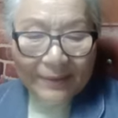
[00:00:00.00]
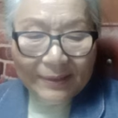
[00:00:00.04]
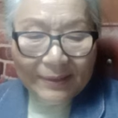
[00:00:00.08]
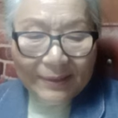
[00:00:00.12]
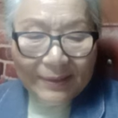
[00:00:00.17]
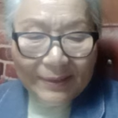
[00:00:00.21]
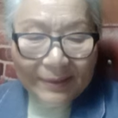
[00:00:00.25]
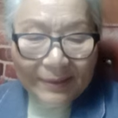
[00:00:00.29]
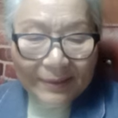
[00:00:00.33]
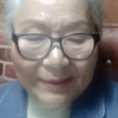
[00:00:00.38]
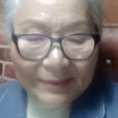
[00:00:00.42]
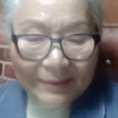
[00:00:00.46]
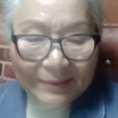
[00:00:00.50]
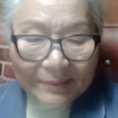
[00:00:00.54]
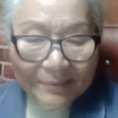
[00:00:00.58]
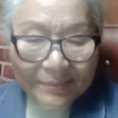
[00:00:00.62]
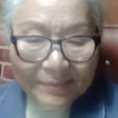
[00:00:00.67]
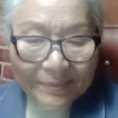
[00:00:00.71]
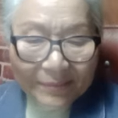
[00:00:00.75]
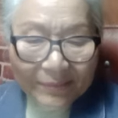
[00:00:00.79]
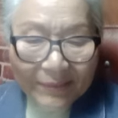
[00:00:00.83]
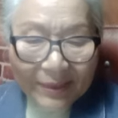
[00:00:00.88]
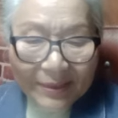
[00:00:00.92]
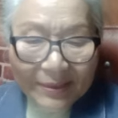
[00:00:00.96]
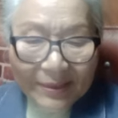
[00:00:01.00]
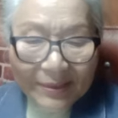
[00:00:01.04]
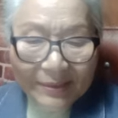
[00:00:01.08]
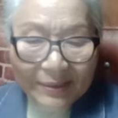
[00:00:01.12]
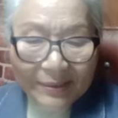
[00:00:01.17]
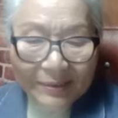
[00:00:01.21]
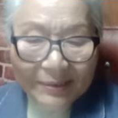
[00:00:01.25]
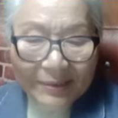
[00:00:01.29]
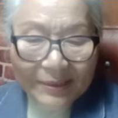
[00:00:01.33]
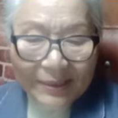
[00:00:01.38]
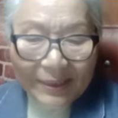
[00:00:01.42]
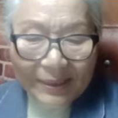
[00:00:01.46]
에, 예,
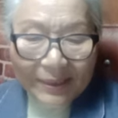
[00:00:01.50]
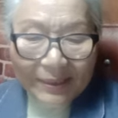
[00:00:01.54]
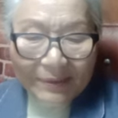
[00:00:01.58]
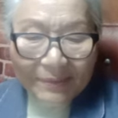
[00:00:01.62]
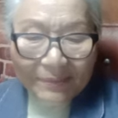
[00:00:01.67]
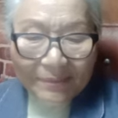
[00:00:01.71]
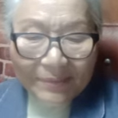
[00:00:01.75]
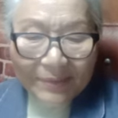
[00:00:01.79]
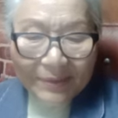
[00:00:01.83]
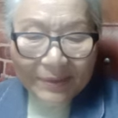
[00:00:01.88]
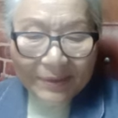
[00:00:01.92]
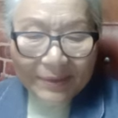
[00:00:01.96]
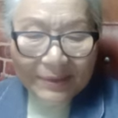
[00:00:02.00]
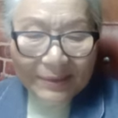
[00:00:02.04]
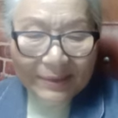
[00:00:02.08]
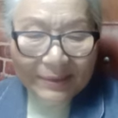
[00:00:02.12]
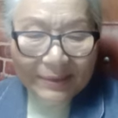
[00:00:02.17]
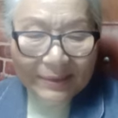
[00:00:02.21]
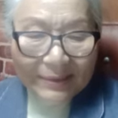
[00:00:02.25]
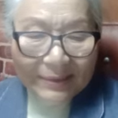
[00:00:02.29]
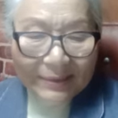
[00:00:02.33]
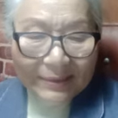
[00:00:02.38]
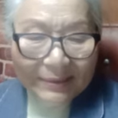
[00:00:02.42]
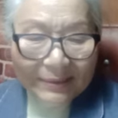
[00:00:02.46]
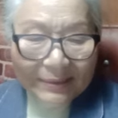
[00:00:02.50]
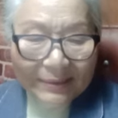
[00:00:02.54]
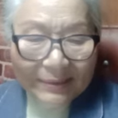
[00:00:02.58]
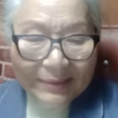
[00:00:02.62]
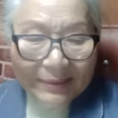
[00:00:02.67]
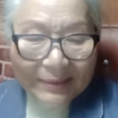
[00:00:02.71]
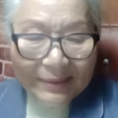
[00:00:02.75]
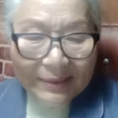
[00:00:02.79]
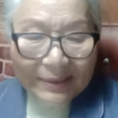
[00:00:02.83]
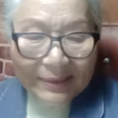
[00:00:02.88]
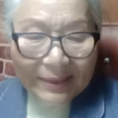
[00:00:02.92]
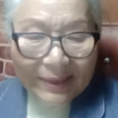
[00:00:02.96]
그래서 이제 그
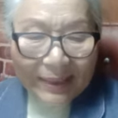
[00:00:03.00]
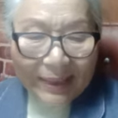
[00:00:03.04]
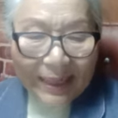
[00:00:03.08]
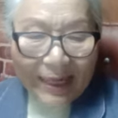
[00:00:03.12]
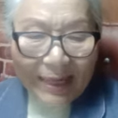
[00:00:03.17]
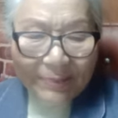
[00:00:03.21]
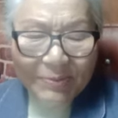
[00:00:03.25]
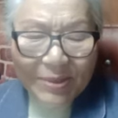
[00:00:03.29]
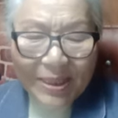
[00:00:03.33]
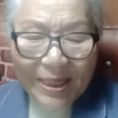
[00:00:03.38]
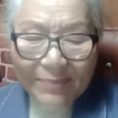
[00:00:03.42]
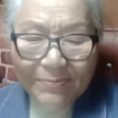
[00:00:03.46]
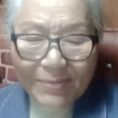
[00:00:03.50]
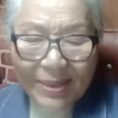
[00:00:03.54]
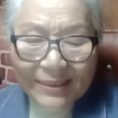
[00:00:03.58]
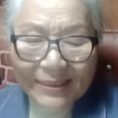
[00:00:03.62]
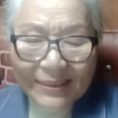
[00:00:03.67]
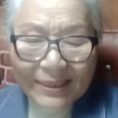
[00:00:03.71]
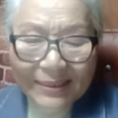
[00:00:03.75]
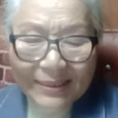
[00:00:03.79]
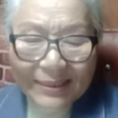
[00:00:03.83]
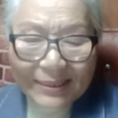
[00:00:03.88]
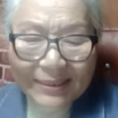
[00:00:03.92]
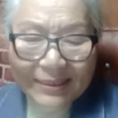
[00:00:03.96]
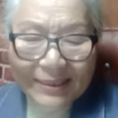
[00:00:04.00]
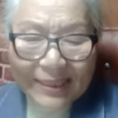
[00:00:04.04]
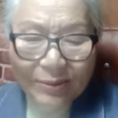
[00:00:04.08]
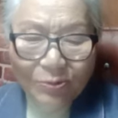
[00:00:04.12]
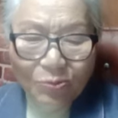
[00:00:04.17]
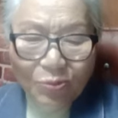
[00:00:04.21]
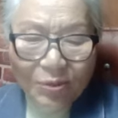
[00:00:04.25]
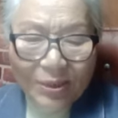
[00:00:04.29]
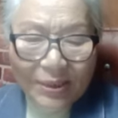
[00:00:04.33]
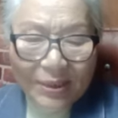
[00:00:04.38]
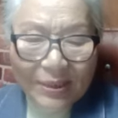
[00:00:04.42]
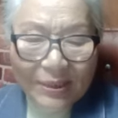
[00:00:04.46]
앞뒤가 맞지 않는
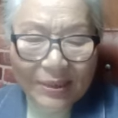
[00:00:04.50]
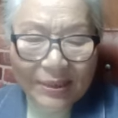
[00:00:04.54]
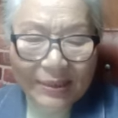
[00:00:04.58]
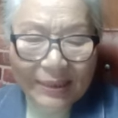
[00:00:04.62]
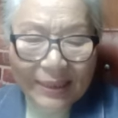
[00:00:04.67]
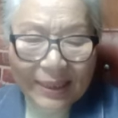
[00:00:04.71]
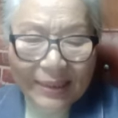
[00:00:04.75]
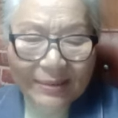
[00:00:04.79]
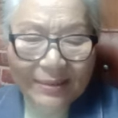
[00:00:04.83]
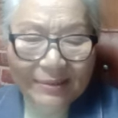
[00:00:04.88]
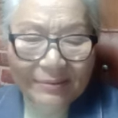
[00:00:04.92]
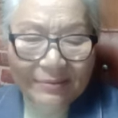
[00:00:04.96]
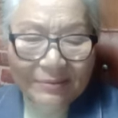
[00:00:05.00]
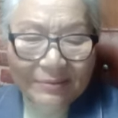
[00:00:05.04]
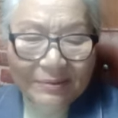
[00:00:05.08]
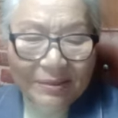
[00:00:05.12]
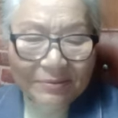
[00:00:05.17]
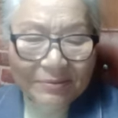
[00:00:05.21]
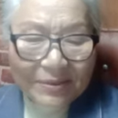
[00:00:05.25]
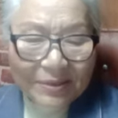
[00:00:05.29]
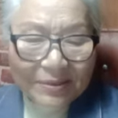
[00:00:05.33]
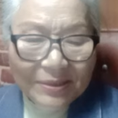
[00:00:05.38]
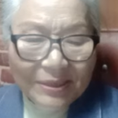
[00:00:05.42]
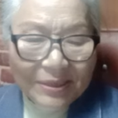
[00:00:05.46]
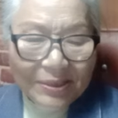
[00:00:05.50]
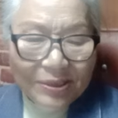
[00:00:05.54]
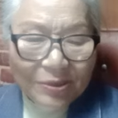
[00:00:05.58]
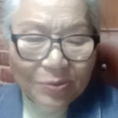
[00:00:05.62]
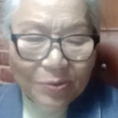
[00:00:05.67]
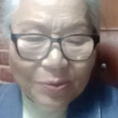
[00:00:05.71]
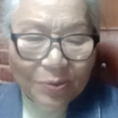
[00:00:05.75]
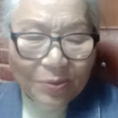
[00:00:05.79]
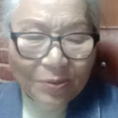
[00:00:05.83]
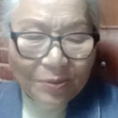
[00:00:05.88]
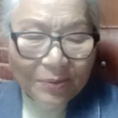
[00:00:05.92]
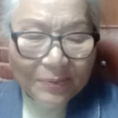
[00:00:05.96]
짜투리 얕은 성경
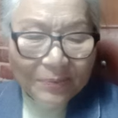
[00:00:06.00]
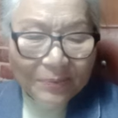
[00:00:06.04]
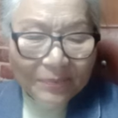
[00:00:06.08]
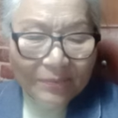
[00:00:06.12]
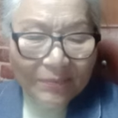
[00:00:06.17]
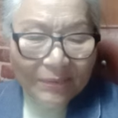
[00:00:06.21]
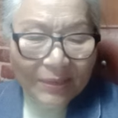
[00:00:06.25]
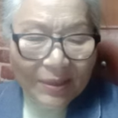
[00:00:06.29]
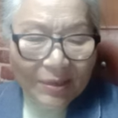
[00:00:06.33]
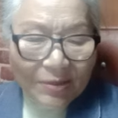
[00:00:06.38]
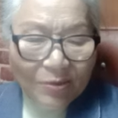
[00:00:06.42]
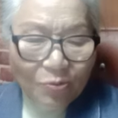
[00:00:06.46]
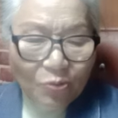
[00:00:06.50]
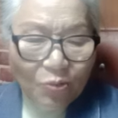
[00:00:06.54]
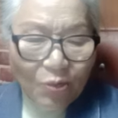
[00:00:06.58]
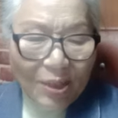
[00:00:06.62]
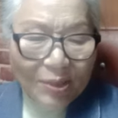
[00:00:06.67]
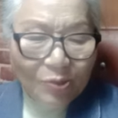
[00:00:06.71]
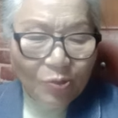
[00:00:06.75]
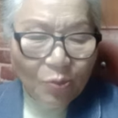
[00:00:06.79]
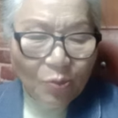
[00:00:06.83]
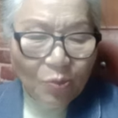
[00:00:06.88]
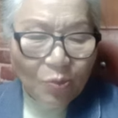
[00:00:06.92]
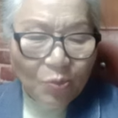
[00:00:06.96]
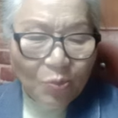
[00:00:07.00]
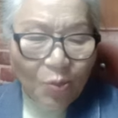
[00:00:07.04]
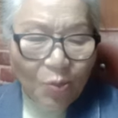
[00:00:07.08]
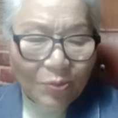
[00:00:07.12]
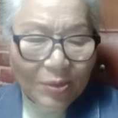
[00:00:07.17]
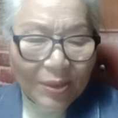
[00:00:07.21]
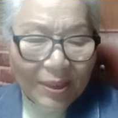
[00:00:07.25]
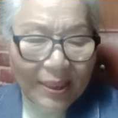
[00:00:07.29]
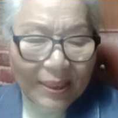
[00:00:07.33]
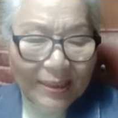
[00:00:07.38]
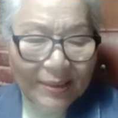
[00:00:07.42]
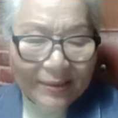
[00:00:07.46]
지식으로 주의 종을
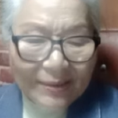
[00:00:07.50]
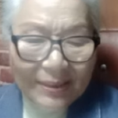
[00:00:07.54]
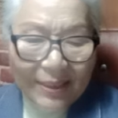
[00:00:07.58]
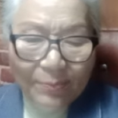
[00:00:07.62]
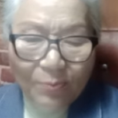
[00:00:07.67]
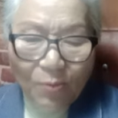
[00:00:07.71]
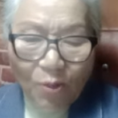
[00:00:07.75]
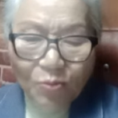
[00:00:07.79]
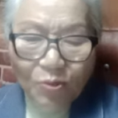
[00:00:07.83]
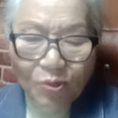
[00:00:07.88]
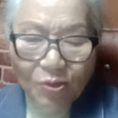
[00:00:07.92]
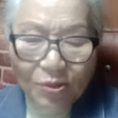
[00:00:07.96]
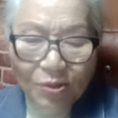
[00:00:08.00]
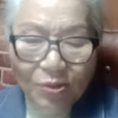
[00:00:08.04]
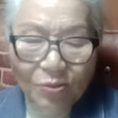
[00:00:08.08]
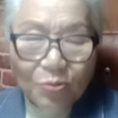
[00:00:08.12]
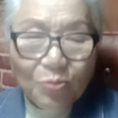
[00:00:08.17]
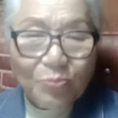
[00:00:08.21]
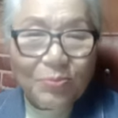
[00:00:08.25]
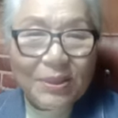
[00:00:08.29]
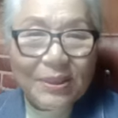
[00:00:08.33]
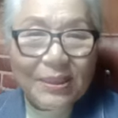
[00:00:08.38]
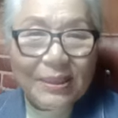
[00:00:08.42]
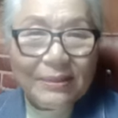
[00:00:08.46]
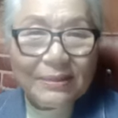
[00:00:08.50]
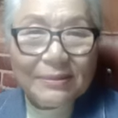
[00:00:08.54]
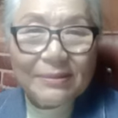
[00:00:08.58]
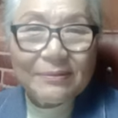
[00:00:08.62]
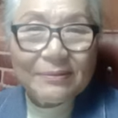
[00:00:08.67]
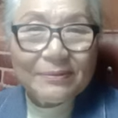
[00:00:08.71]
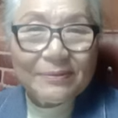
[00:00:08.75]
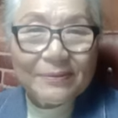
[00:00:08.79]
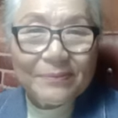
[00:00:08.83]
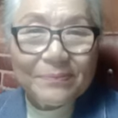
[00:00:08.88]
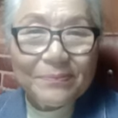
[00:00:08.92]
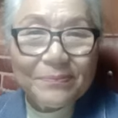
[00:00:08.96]
공격하는 데 목적을 둡니다
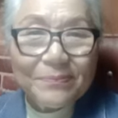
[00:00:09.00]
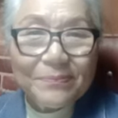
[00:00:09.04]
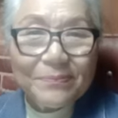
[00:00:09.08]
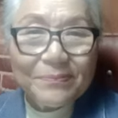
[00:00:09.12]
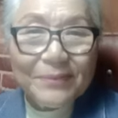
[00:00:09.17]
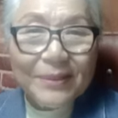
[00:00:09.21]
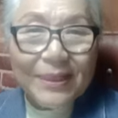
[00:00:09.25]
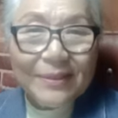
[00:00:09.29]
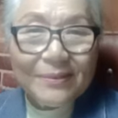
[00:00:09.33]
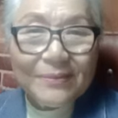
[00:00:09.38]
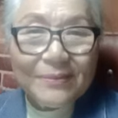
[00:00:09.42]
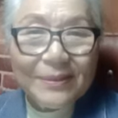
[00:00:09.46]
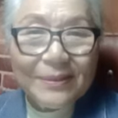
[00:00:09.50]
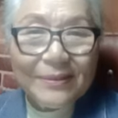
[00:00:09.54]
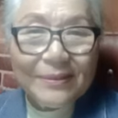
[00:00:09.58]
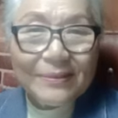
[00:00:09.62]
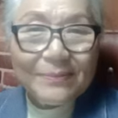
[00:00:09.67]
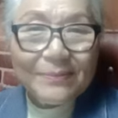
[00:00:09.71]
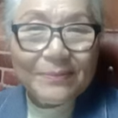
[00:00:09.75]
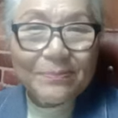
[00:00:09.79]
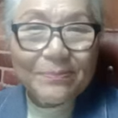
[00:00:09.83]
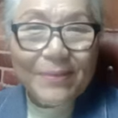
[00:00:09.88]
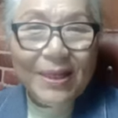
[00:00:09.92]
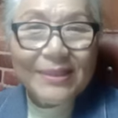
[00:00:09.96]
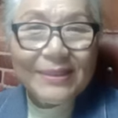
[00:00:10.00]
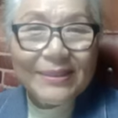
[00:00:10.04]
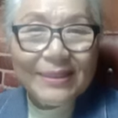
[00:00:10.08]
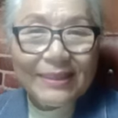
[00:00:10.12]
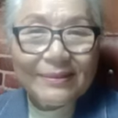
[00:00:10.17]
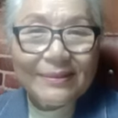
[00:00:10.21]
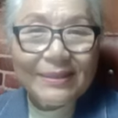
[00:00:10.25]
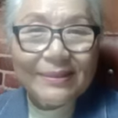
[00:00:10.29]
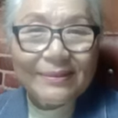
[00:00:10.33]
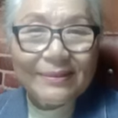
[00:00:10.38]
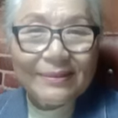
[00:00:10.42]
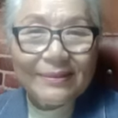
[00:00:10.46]
그런 에, 예, 마귀
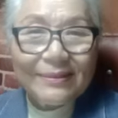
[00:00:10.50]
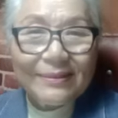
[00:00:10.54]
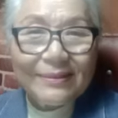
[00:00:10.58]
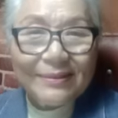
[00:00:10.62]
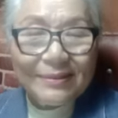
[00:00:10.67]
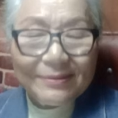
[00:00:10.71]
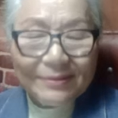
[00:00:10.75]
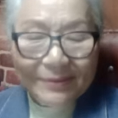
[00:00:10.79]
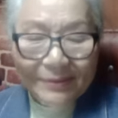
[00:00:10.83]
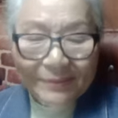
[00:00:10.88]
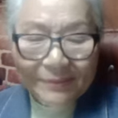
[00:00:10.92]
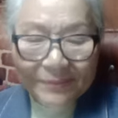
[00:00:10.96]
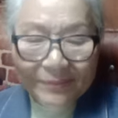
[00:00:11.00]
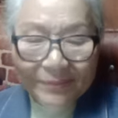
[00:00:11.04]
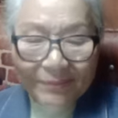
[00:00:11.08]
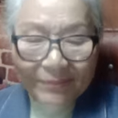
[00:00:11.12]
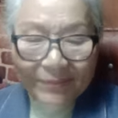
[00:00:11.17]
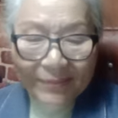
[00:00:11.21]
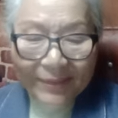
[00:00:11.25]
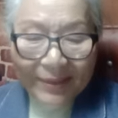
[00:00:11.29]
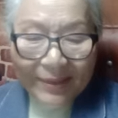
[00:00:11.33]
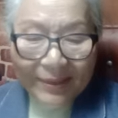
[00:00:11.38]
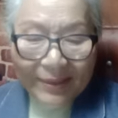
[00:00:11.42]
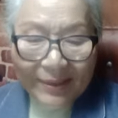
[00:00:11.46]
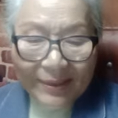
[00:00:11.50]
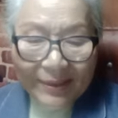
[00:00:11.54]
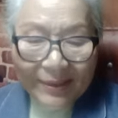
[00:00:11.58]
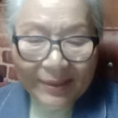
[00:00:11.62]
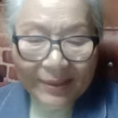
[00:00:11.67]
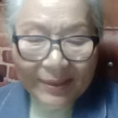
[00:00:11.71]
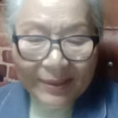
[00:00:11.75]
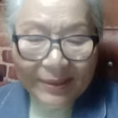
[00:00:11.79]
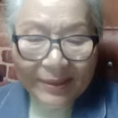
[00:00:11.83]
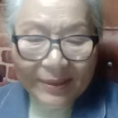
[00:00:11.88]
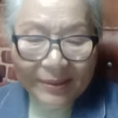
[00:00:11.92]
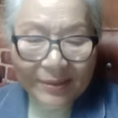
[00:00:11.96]
사탄들은
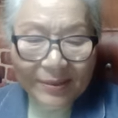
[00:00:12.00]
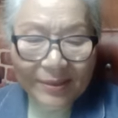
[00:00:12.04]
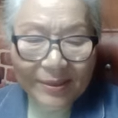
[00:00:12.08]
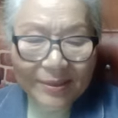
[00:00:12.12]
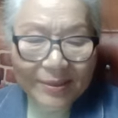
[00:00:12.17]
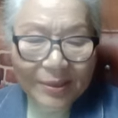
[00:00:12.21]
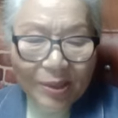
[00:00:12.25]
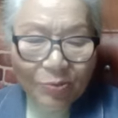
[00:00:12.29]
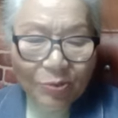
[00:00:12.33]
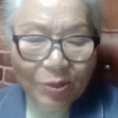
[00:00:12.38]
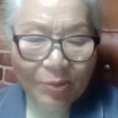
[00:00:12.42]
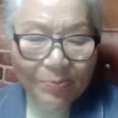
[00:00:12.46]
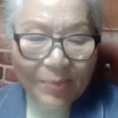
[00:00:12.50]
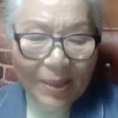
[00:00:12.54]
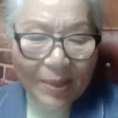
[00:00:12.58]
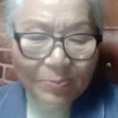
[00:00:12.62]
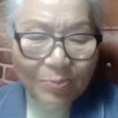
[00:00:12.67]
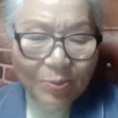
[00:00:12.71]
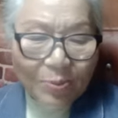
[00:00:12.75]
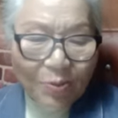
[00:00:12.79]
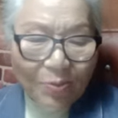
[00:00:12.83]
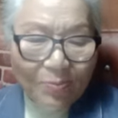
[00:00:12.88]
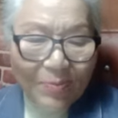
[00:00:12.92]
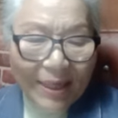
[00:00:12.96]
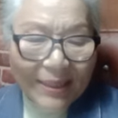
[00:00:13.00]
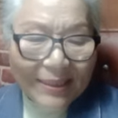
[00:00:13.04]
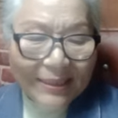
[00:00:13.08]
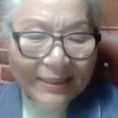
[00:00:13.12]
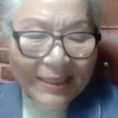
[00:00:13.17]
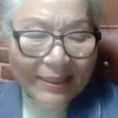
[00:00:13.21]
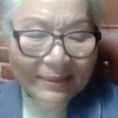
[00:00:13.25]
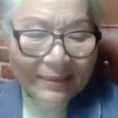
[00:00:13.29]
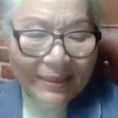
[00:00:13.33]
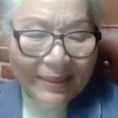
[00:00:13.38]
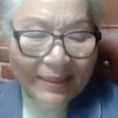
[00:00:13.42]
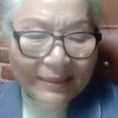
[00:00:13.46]
그럴 경우는 100% 마귀
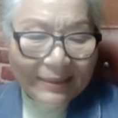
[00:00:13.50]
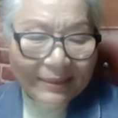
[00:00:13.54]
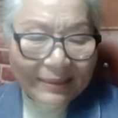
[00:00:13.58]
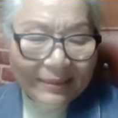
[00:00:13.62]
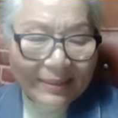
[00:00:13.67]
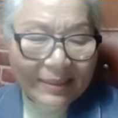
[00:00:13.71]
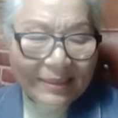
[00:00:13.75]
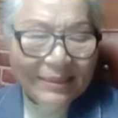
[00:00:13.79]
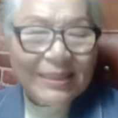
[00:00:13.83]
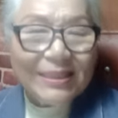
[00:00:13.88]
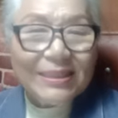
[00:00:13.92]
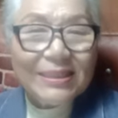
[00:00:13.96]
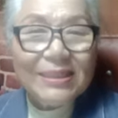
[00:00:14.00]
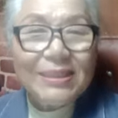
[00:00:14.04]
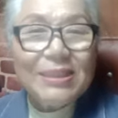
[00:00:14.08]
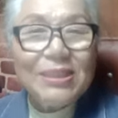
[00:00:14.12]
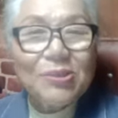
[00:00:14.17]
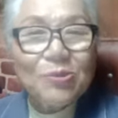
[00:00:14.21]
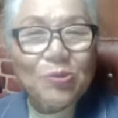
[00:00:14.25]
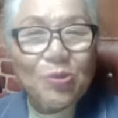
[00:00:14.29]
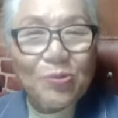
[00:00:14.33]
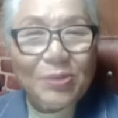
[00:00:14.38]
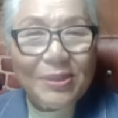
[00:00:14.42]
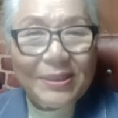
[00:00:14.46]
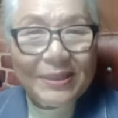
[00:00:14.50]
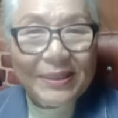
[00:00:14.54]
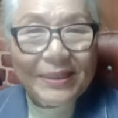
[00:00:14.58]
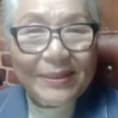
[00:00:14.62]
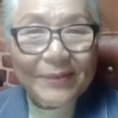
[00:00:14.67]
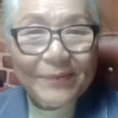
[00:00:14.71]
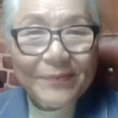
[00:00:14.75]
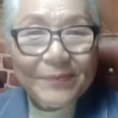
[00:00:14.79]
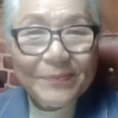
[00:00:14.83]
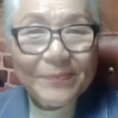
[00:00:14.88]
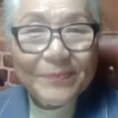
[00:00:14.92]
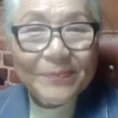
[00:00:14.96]
사탄 거짓 그리스도인이에요.